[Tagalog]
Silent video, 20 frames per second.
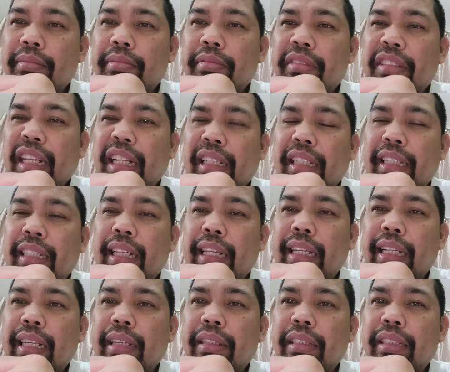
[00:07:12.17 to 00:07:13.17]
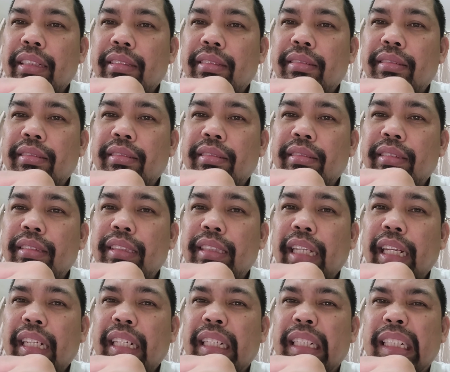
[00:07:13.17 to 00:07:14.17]
importante talaga yung
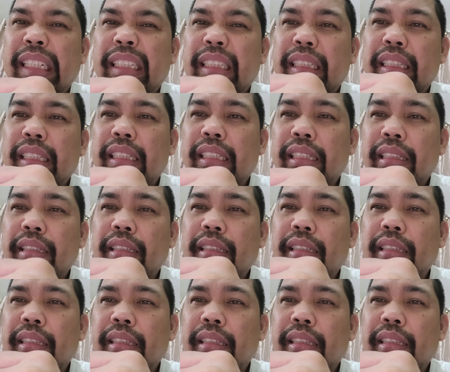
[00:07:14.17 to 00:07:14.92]
sa English